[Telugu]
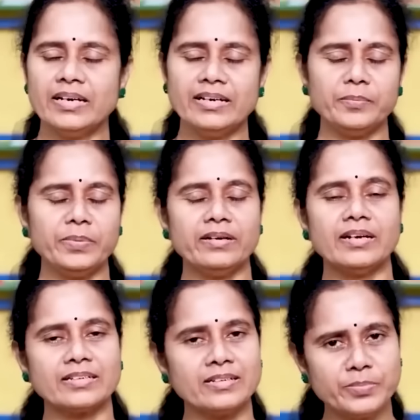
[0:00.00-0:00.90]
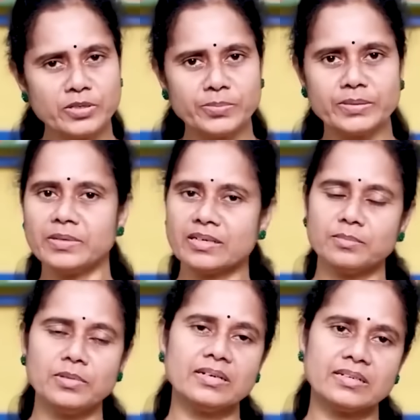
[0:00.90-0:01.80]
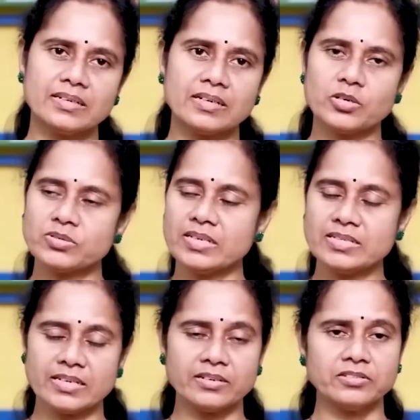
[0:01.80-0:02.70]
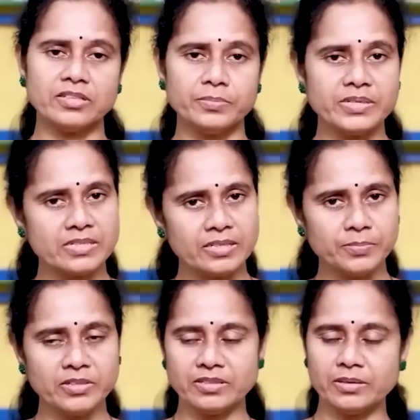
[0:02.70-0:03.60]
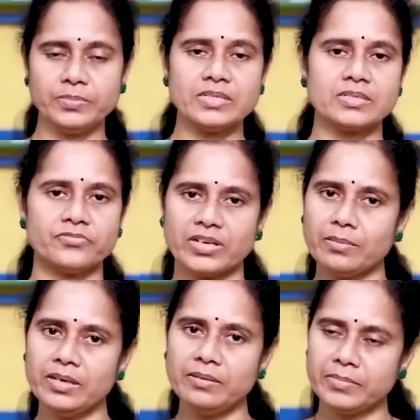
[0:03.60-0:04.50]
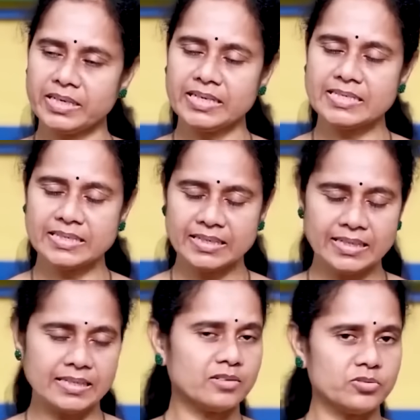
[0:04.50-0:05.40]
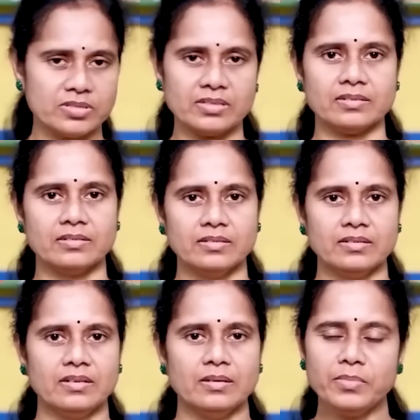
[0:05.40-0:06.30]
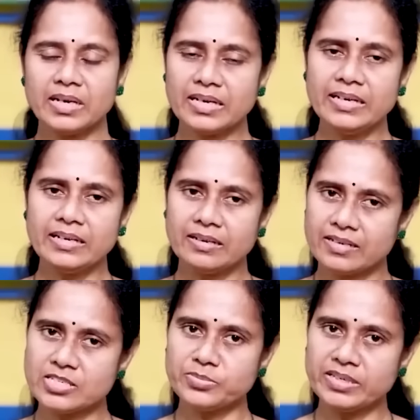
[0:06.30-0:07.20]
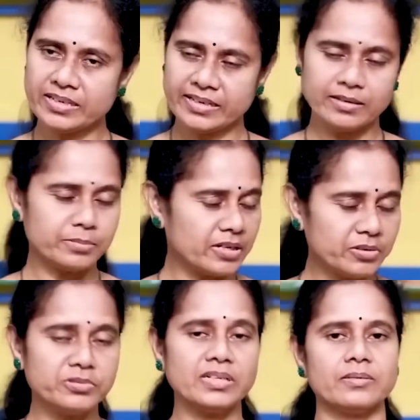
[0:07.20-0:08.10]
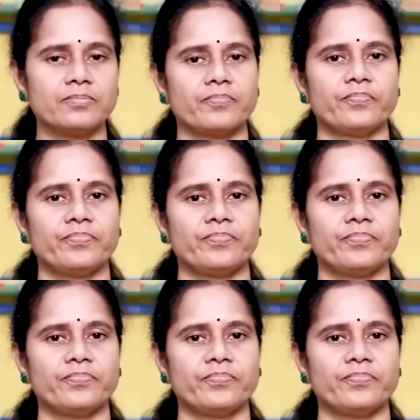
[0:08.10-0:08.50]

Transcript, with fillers: హాయ్ నా పేరు డాక్టర్ హిప్నో పద్మా కమలాకర్ కౌన్సిలింగ్ సైకోథెరపిస్ట్ హిప్నోథెరపిస్ట్ ఫ్యామిలీ మ్యారేజ్ అండ్ హెల్త్ కౌన్సిలర్ మా క్లినిక్ రాజమండ్రి హైదరాబాద్లో ఉన్నాయి